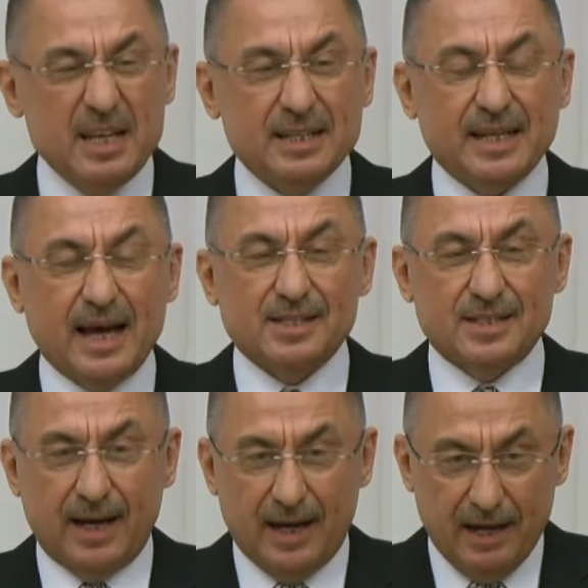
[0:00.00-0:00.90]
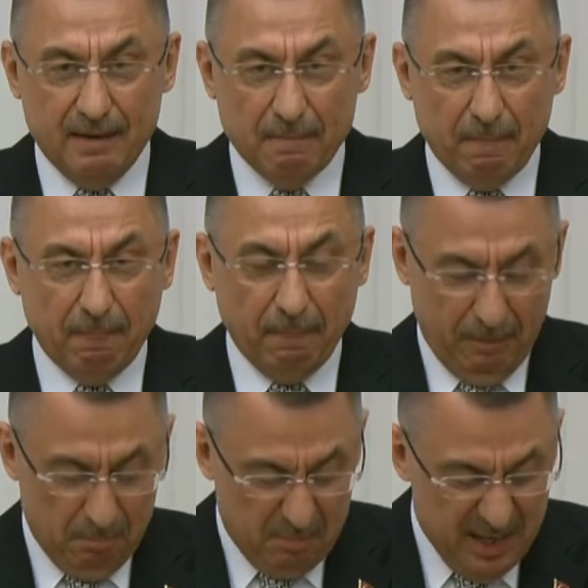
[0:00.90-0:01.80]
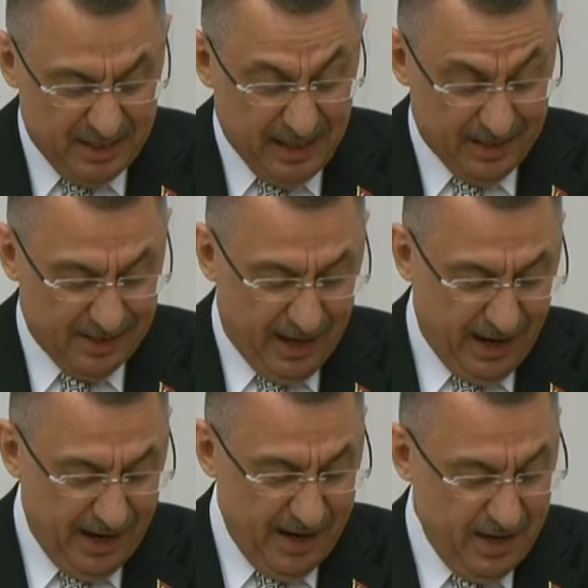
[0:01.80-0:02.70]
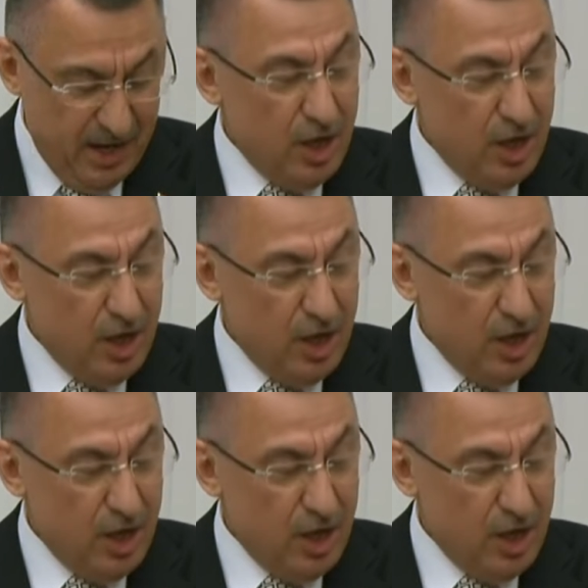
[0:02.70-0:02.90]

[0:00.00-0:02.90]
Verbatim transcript: bir kez daha bir kez daha